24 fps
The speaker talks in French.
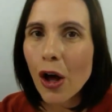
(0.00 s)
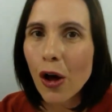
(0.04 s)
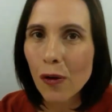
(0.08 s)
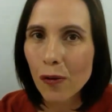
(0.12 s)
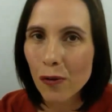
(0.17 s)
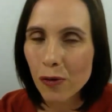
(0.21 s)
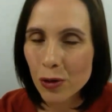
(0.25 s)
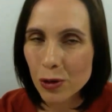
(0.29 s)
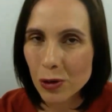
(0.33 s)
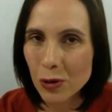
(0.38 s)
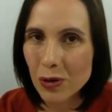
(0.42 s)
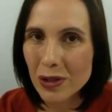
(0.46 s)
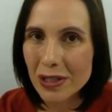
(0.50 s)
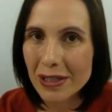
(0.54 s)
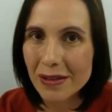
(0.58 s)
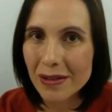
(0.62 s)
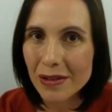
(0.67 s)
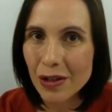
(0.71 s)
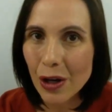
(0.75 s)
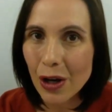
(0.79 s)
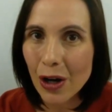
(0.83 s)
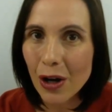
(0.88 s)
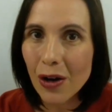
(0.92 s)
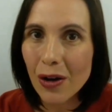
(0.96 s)
vos
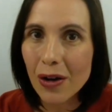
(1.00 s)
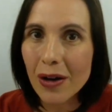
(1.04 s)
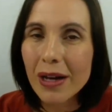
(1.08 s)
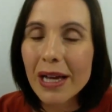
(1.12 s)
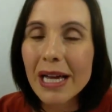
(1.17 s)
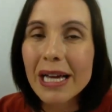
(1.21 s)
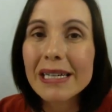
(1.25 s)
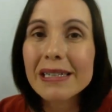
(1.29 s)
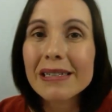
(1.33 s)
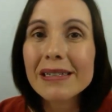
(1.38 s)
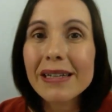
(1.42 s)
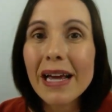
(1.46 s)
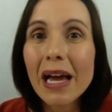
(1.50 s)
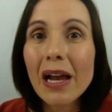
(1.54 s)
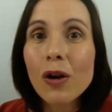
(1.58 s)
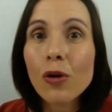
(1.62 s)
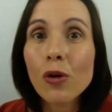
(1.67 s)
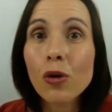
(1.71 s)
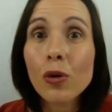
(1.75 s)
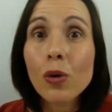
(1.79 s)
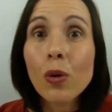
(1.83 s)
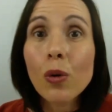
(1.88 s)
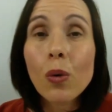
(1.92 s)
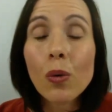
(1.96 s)
auditeurs, c'est
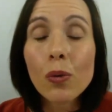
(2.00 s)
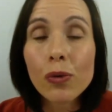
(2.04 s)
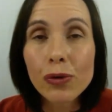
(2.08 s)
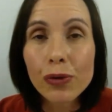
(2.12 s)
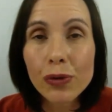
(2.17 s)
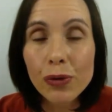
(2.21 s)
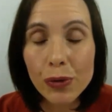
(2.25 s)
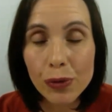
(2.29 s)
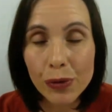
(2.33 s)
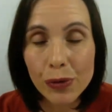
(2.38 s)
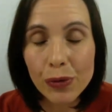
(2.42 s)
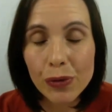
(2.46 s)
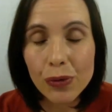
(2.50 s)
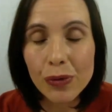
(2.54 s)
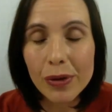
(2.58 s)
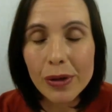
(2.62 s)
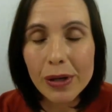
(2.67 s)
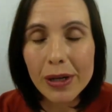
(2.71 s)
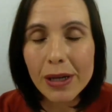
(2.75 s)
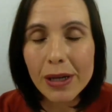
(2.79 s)
le contenu.